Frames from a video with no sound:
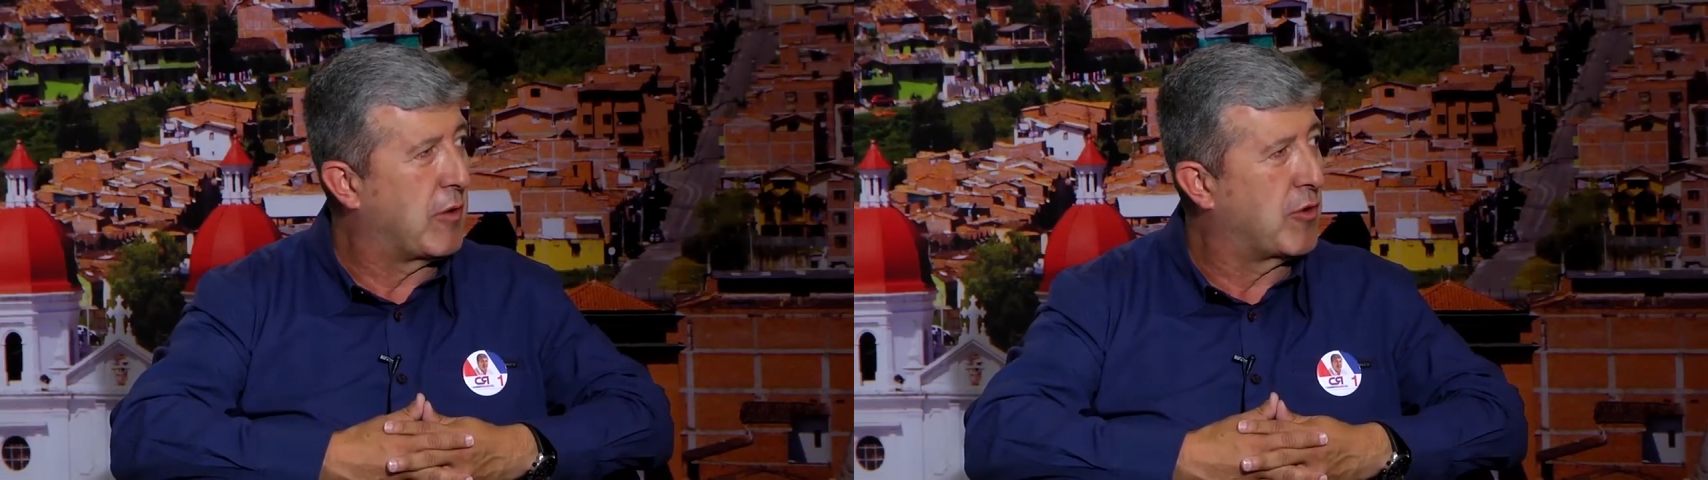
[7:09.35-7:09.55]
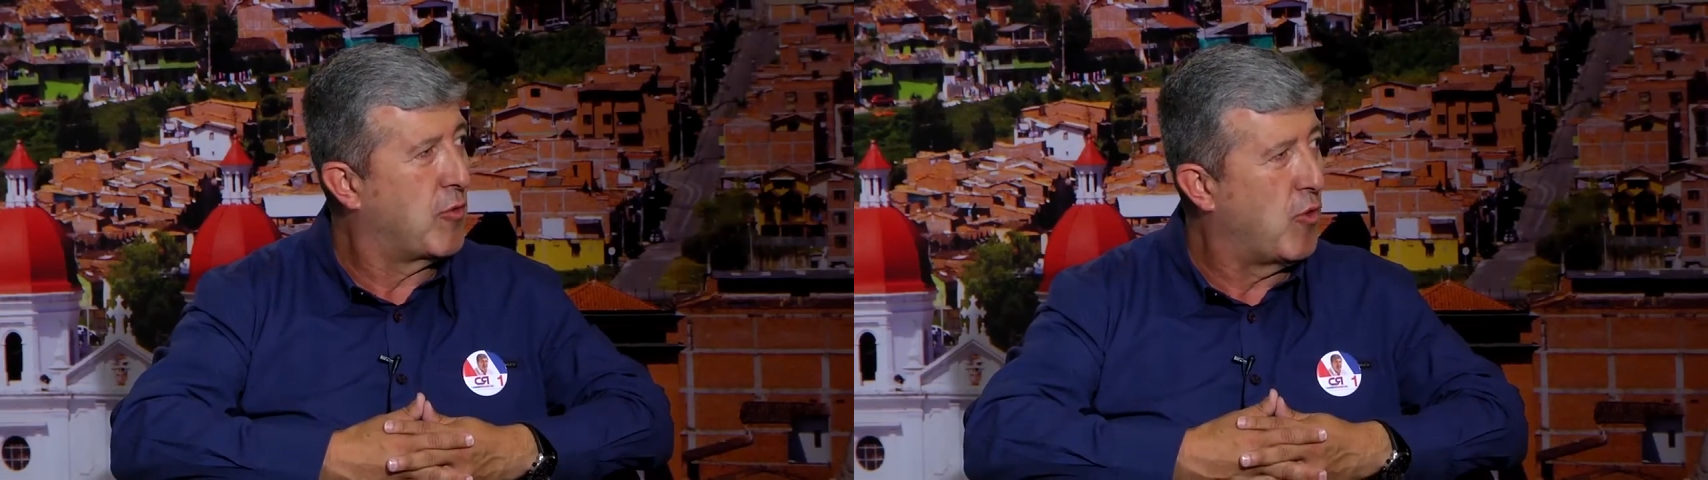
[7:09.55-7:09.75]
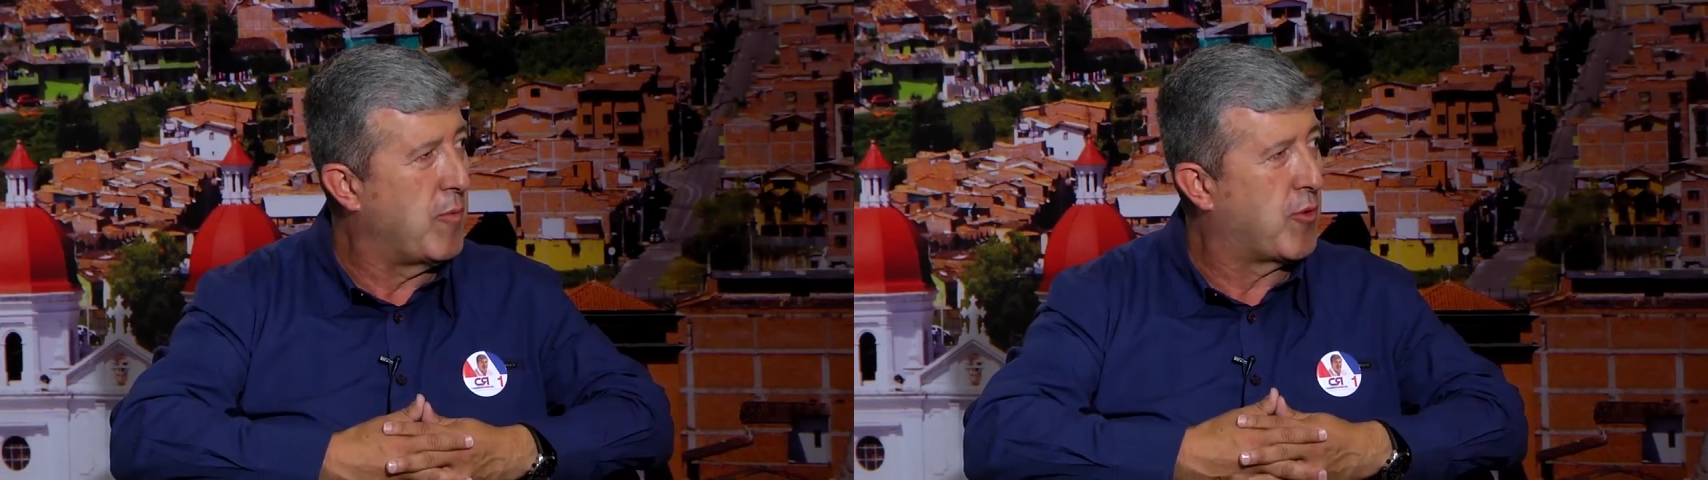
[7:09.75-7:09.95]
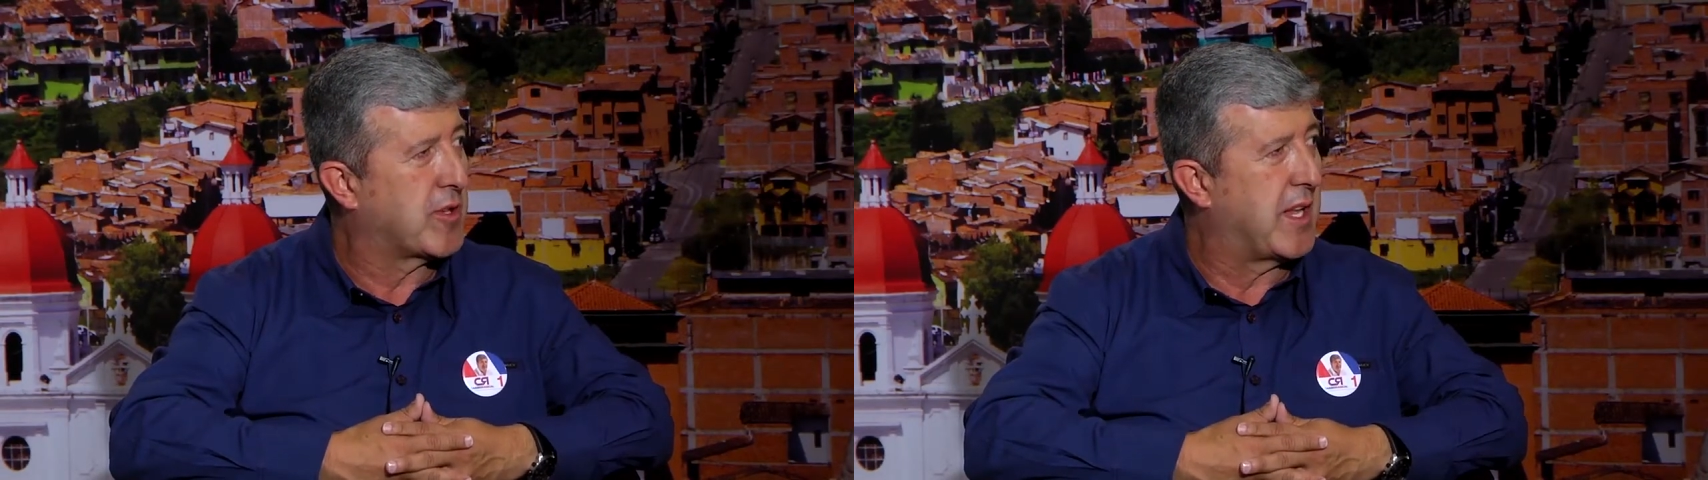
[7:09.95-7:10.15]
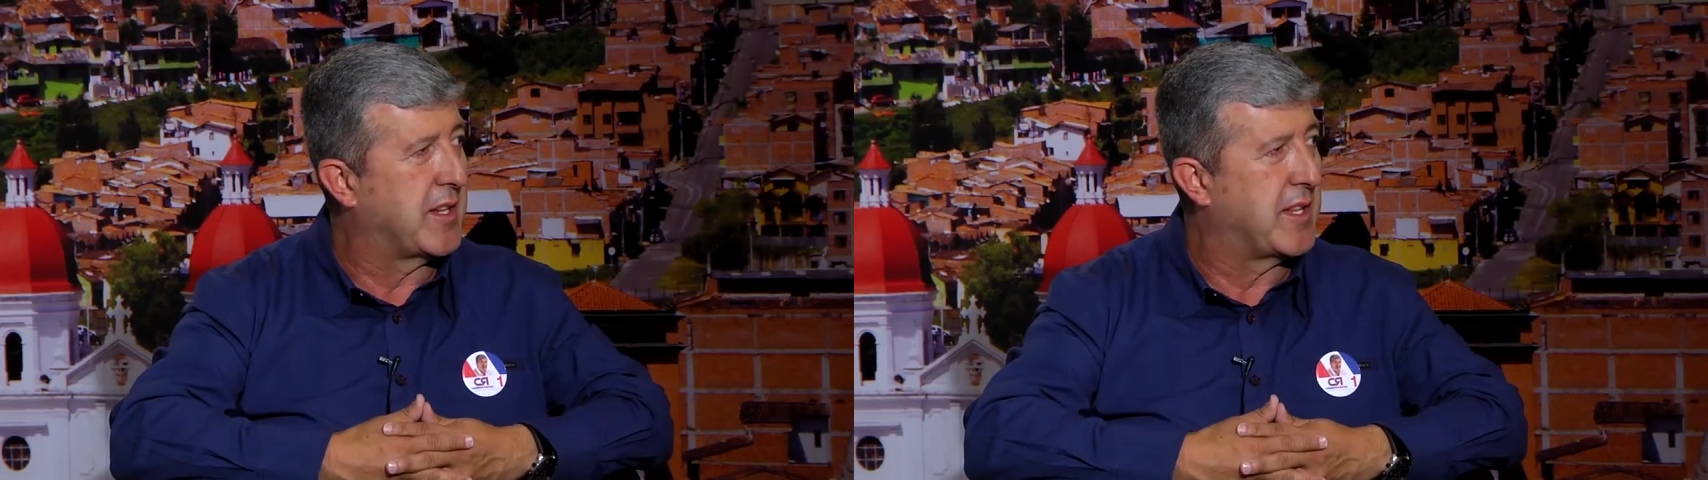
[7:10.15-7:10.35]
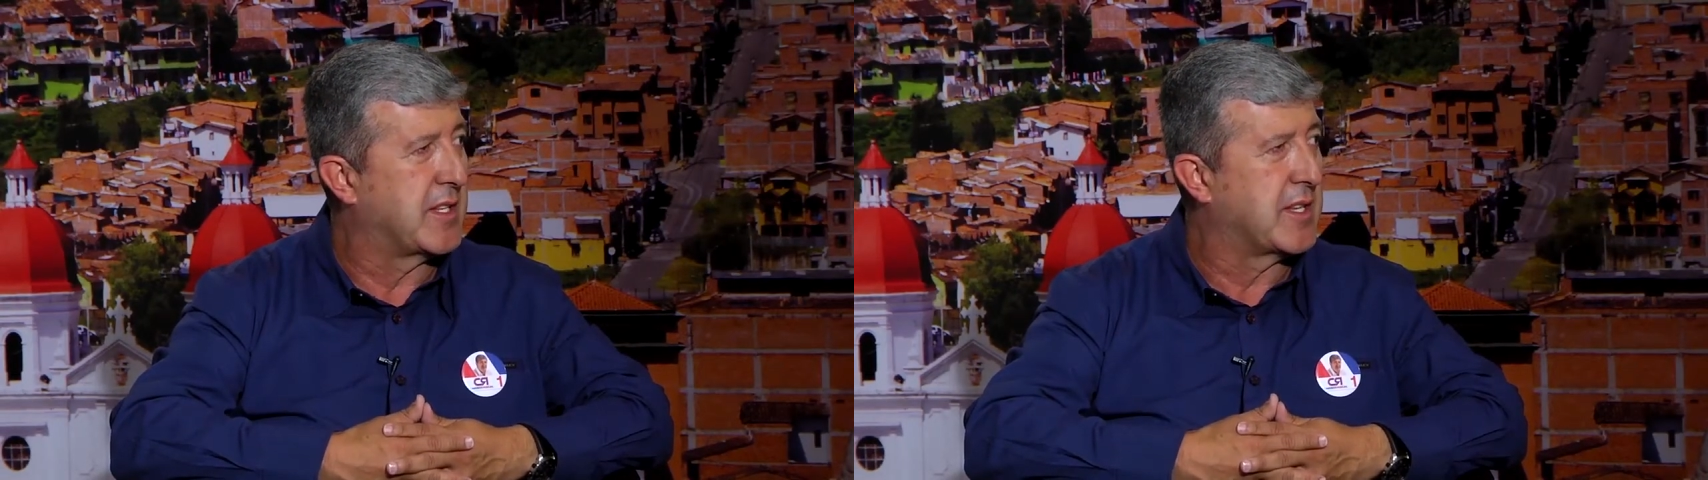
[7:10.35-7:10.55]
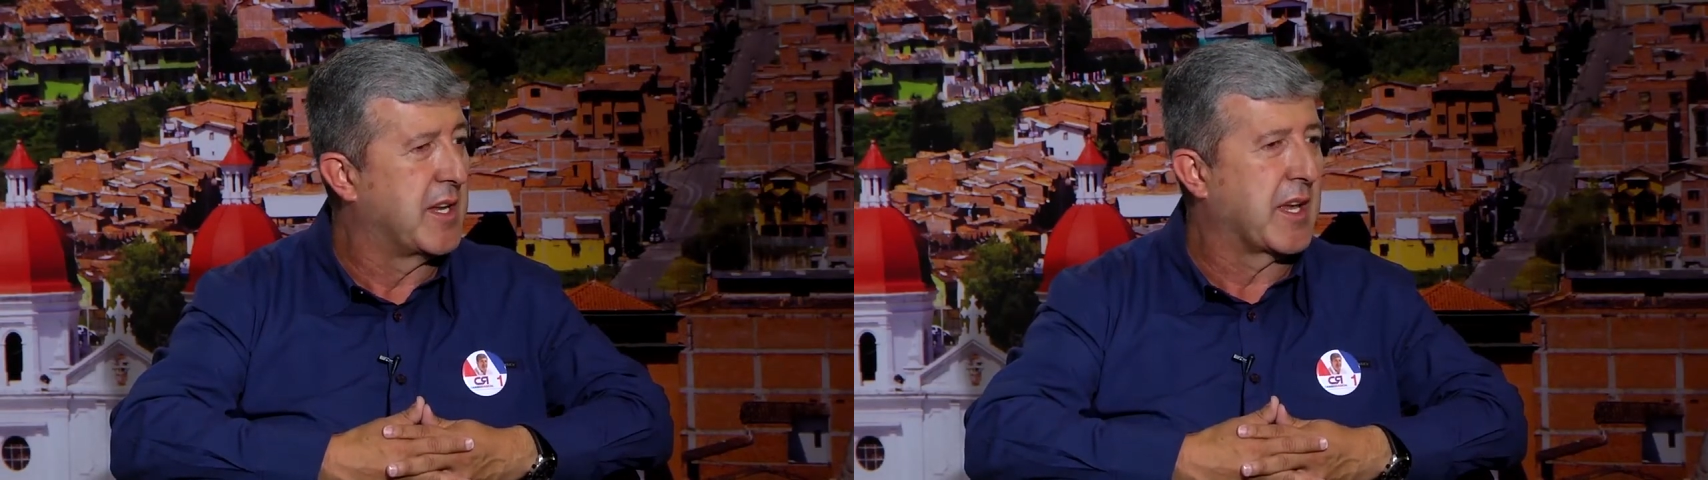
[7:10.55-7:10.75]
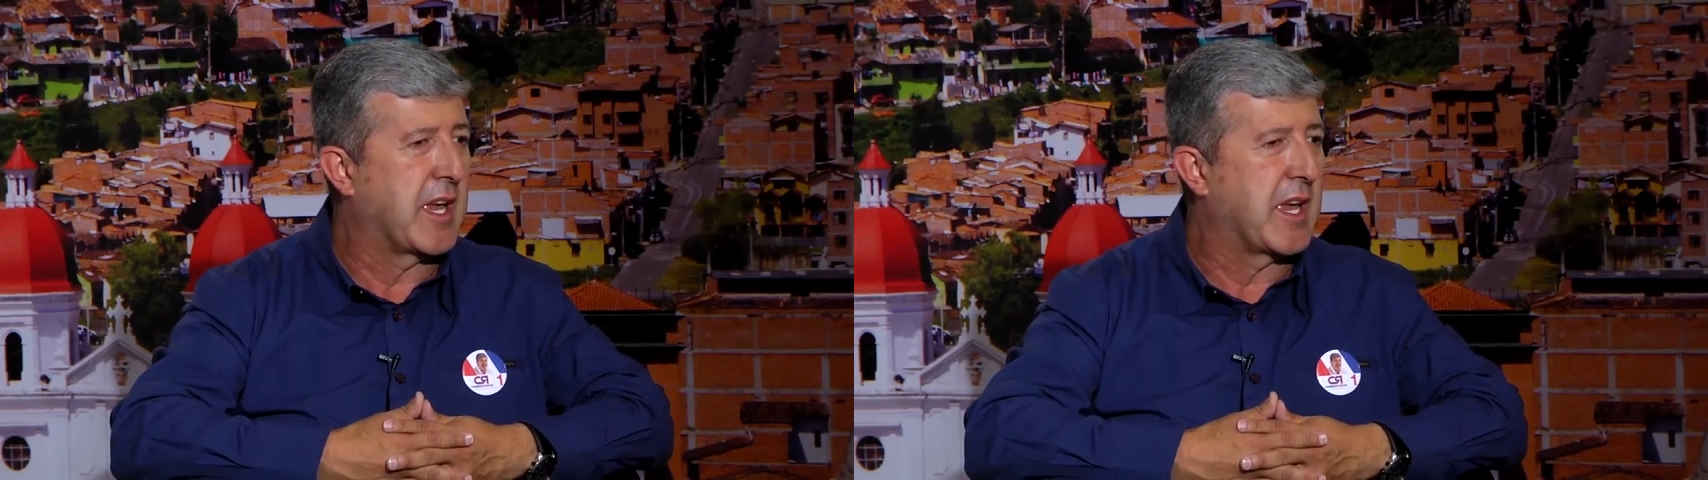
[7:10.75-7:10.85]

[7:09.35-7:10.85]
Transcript: acuerdo muy importantes